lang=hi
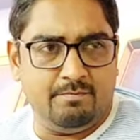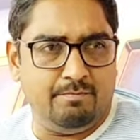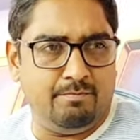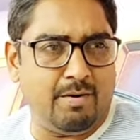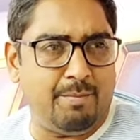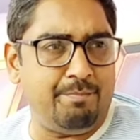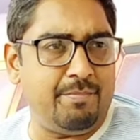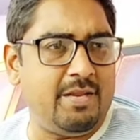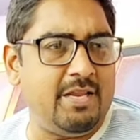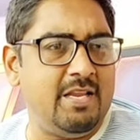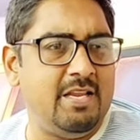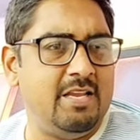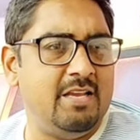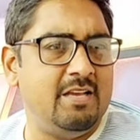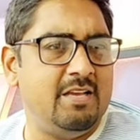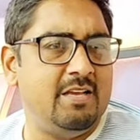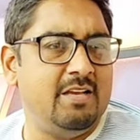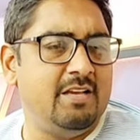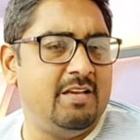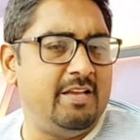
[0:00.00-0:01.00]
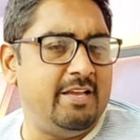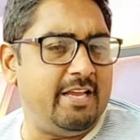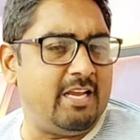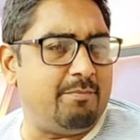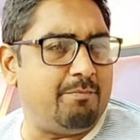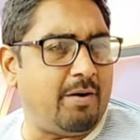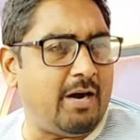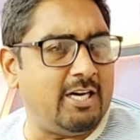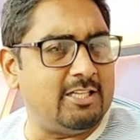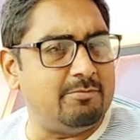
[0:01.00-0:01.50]
मम्मी
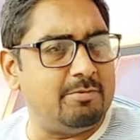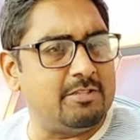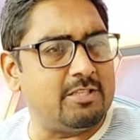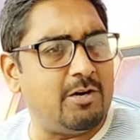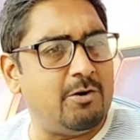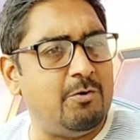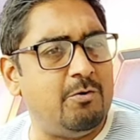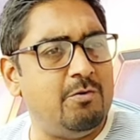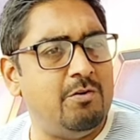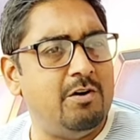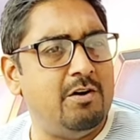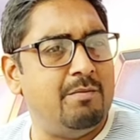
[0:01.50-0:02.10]
एक बात बताओ